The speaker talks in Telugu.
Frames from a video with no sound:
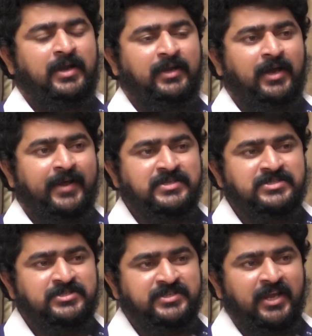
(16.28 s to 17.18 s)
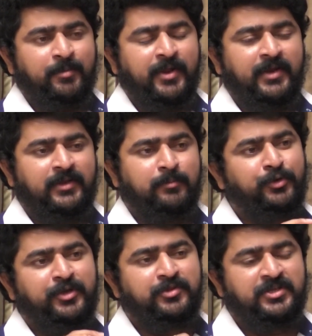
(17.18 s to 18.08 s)
అంటే అరెస్ట్ చేయకపోవడానికి
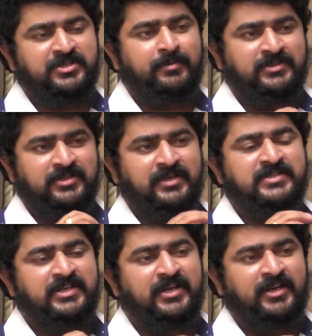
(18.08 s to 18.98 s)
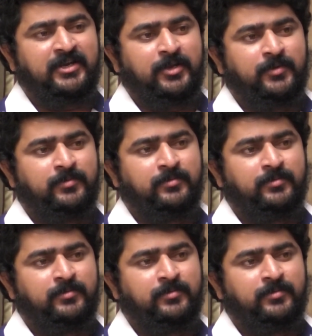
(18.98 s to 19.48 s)
ముఖ్య ఉద్దేశం ఏంటి సార్ రీజన్ ఏంటంటే